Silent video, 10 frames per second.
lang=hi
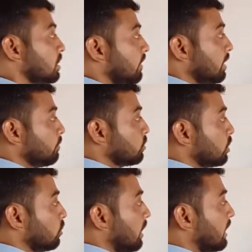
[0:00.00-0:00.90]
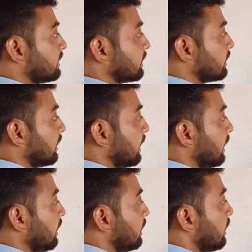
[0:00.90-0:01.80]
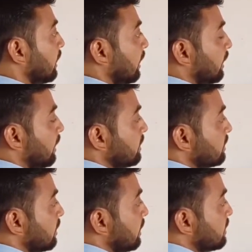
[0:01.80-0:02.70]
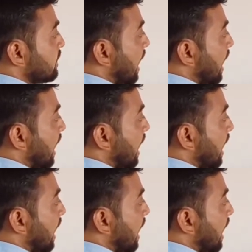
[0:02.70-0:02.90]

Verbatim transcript: सवाल पूछना तो लगा सकते हैं डज इट